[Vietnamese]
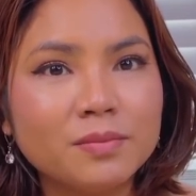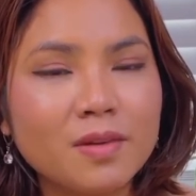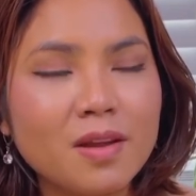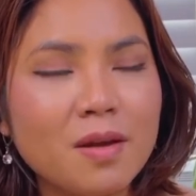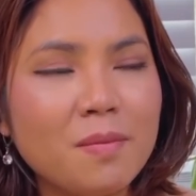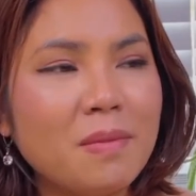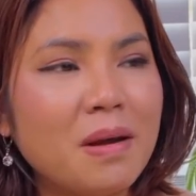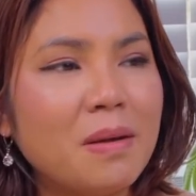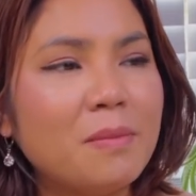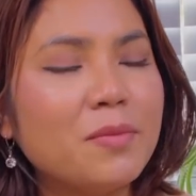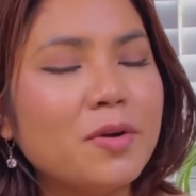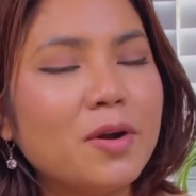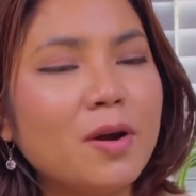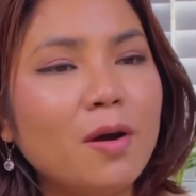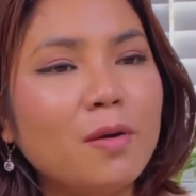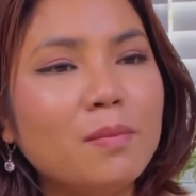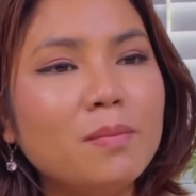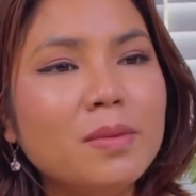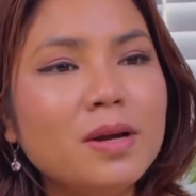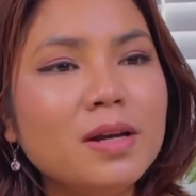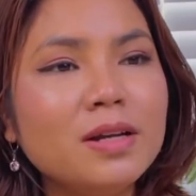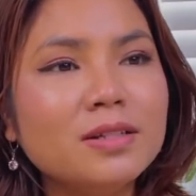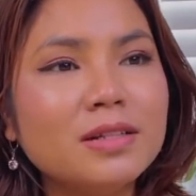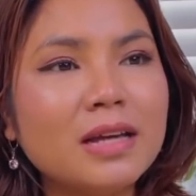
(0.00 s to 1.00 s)
nhưng mà mình
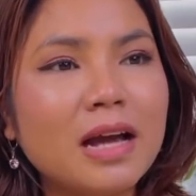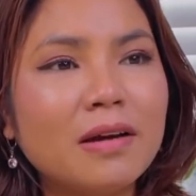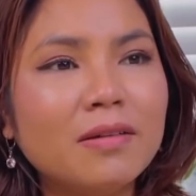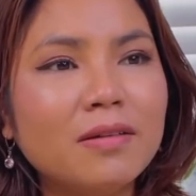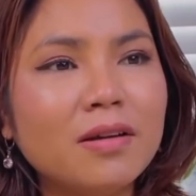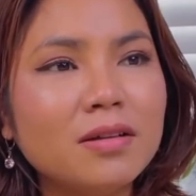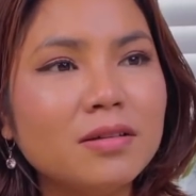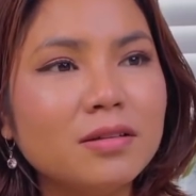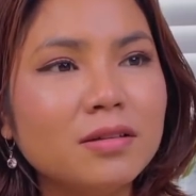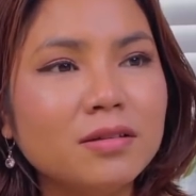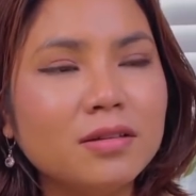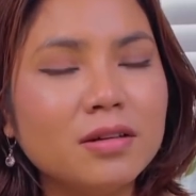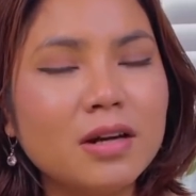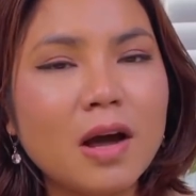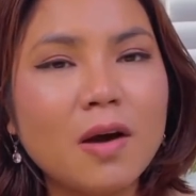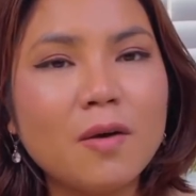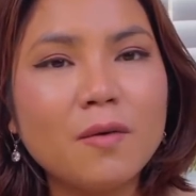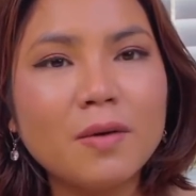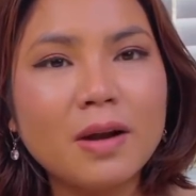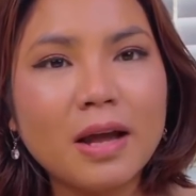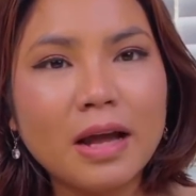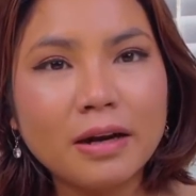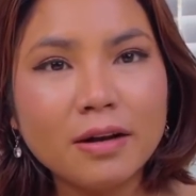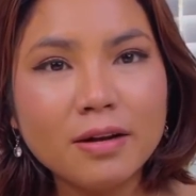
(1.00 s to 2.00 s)
không biết sao nó từ
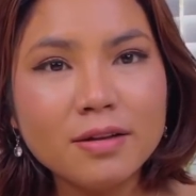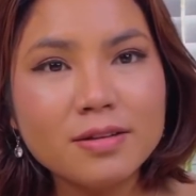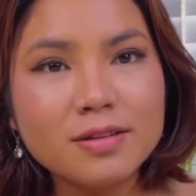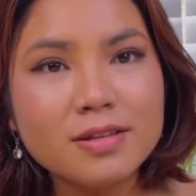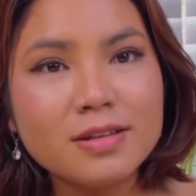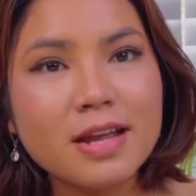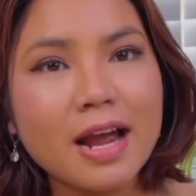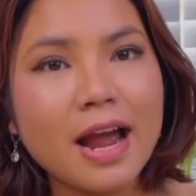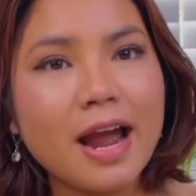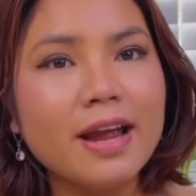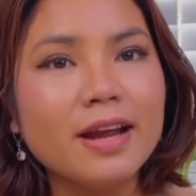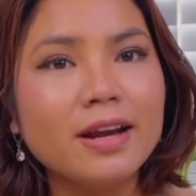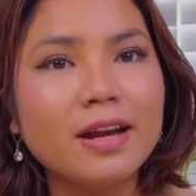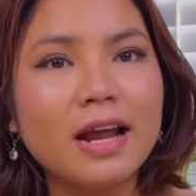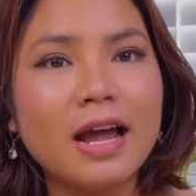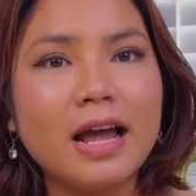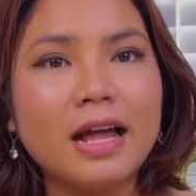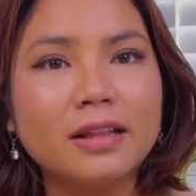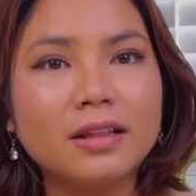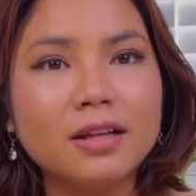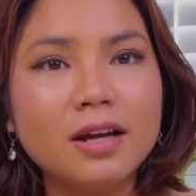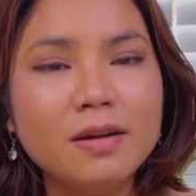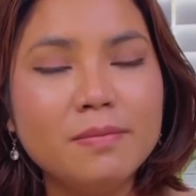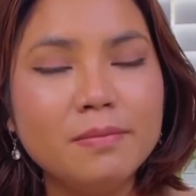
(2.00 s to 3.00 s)
đâu ra nó chạy
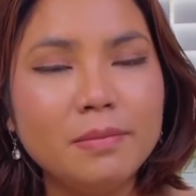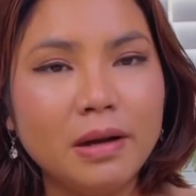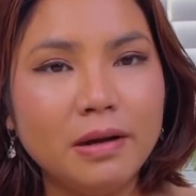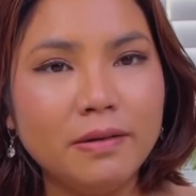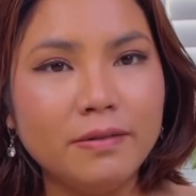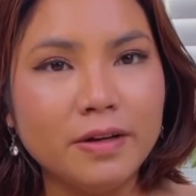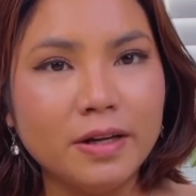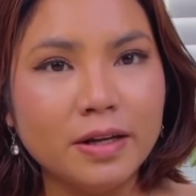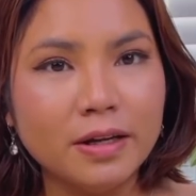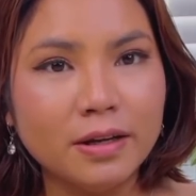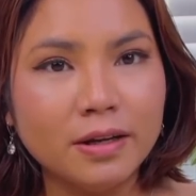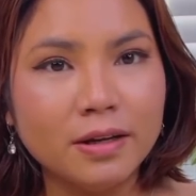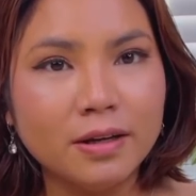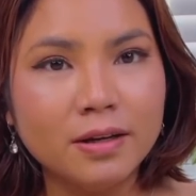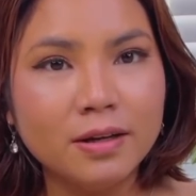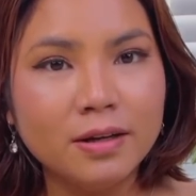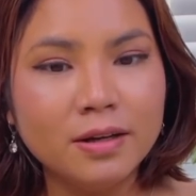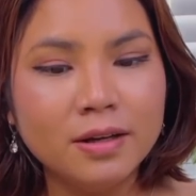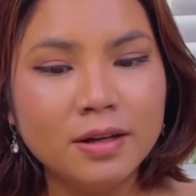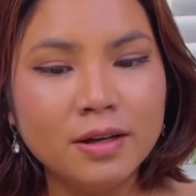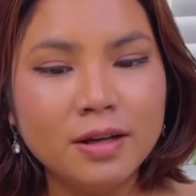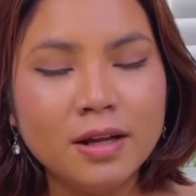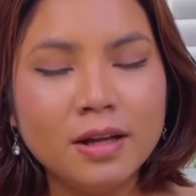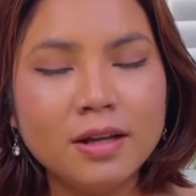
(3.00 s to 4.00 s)
ra tới Mary
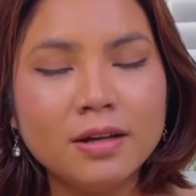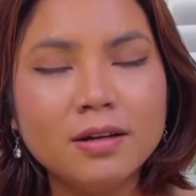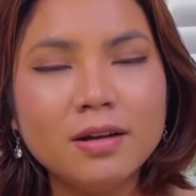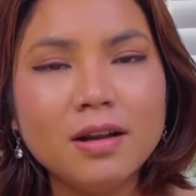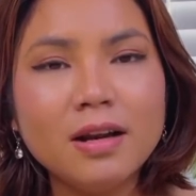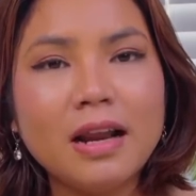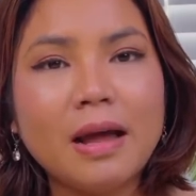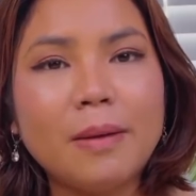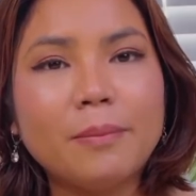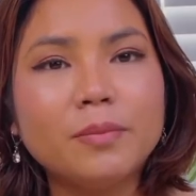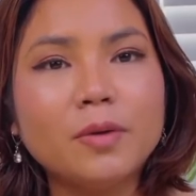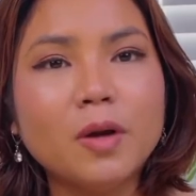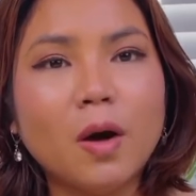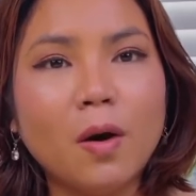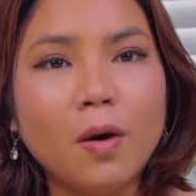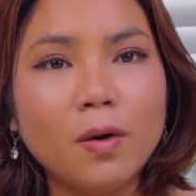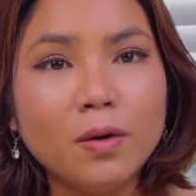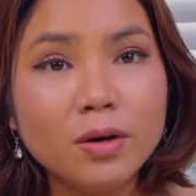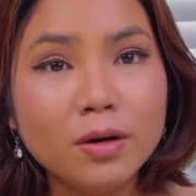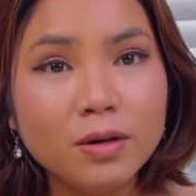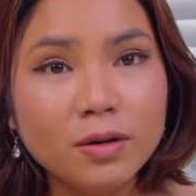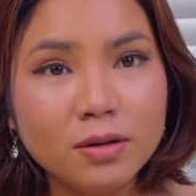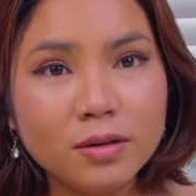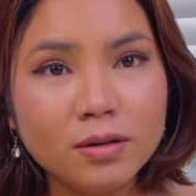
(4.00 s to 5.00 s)
nó làm
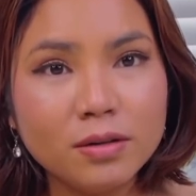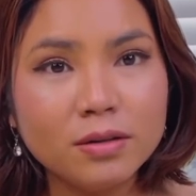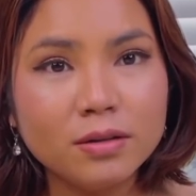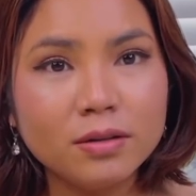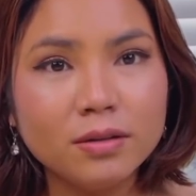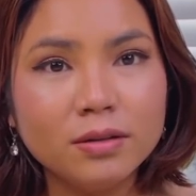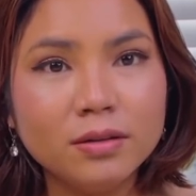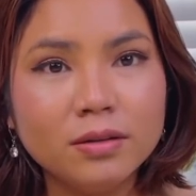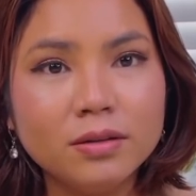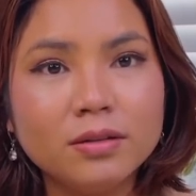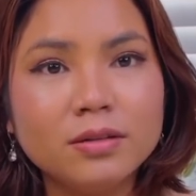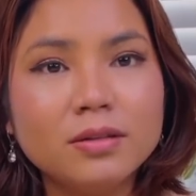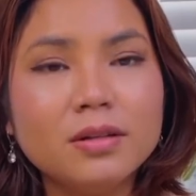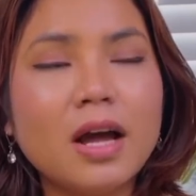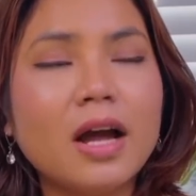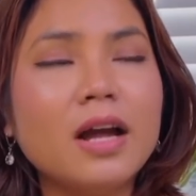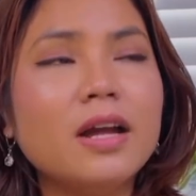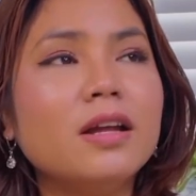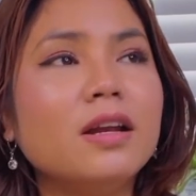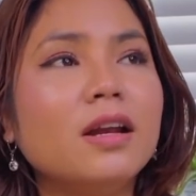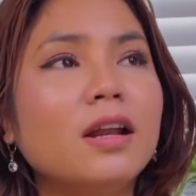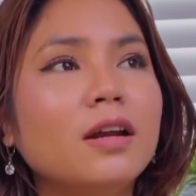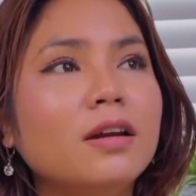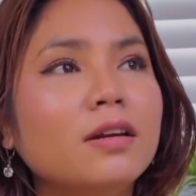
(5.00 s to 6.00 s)
đổ nước
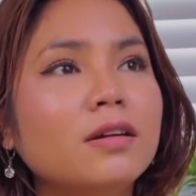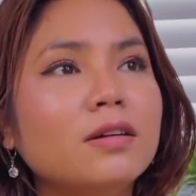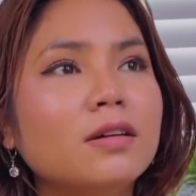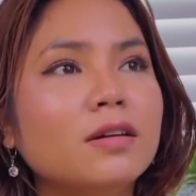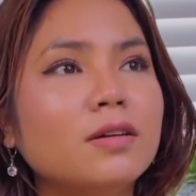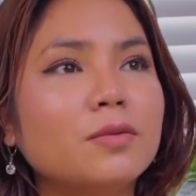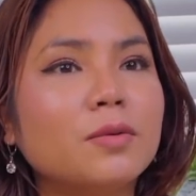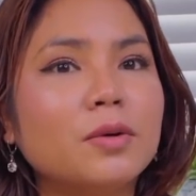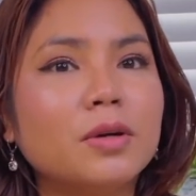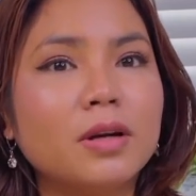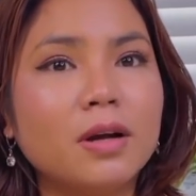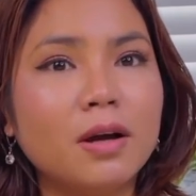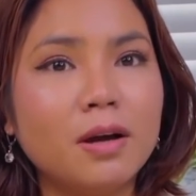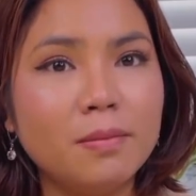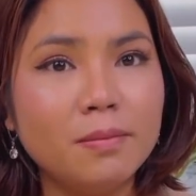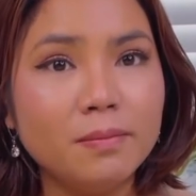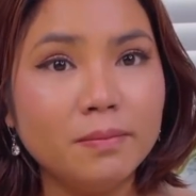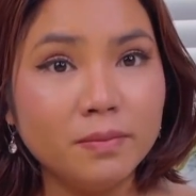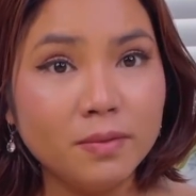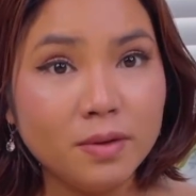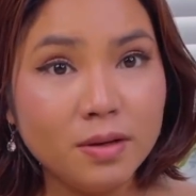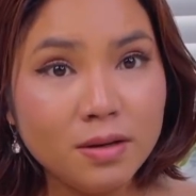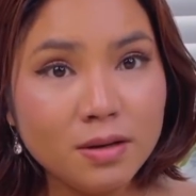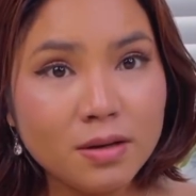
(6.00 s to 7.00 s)
đầy lên người của nó
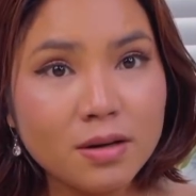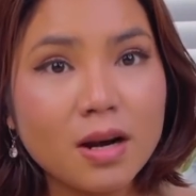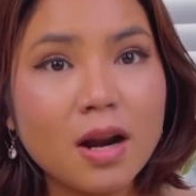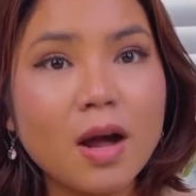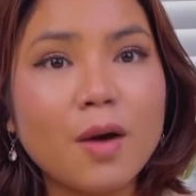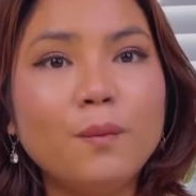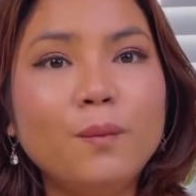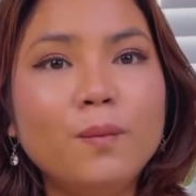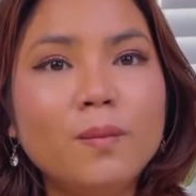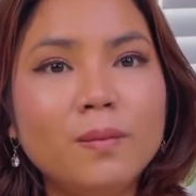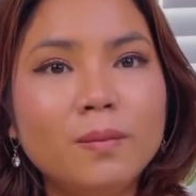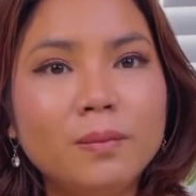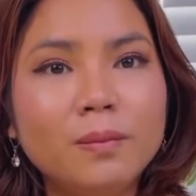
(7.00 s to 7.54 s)
nước nóng